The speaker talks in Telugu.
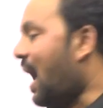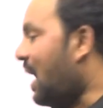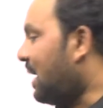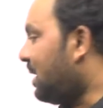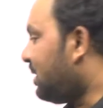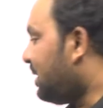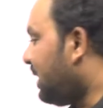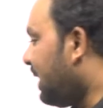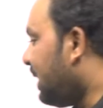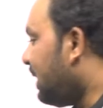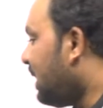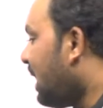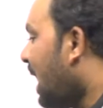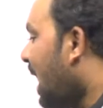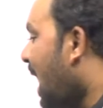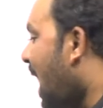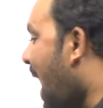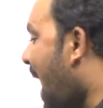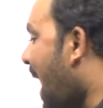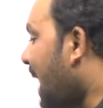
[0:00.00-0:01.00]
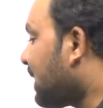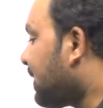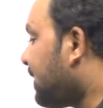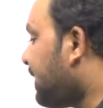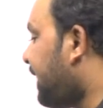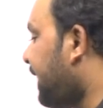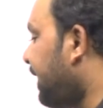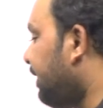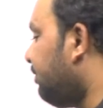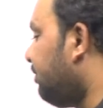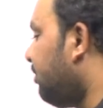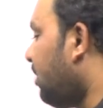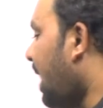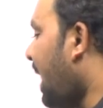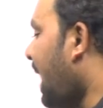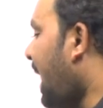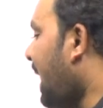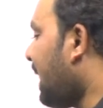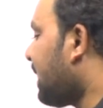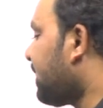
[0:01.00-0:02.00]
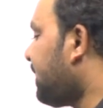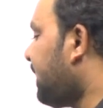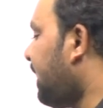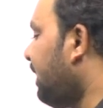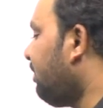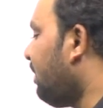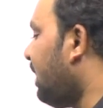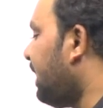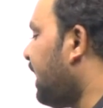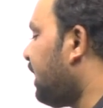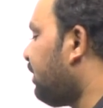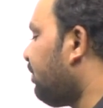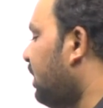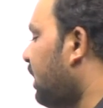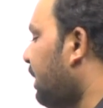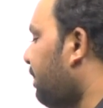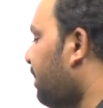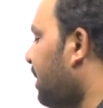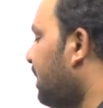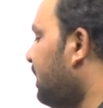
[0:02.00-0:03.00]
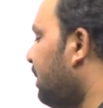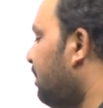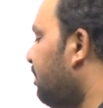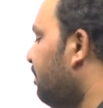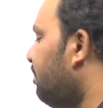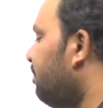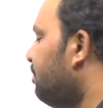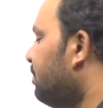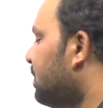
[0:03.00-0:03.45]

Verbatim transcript: అండ్ దెన్ యాక్టివ్ యాక్టివ్ అనేటువంటి పదం